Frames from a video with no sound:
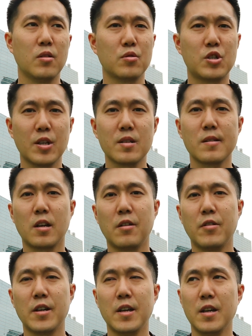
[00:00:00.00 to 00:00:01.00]
Но, честно
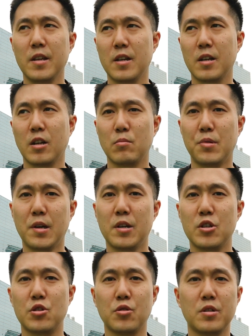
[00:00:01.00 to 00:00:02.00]
говоря, я как бы
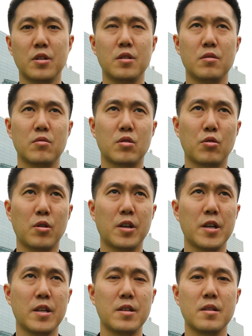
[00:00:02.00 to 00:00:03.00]
еще,
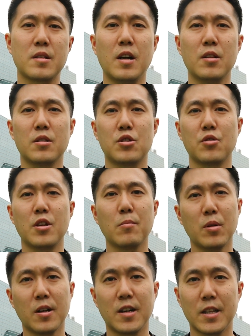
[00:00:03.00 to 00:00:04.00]
сколько я не искал, еще
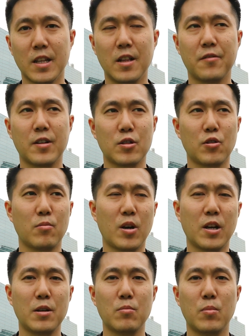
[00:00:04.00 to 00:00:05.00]
не было каналов, которые
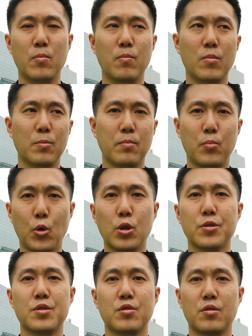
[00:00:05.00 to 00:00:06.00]
могли бы
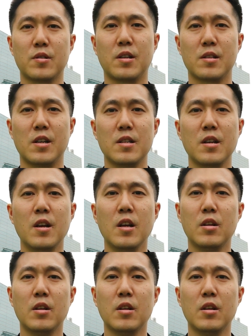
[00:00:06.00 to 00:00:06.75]
полностью рассказать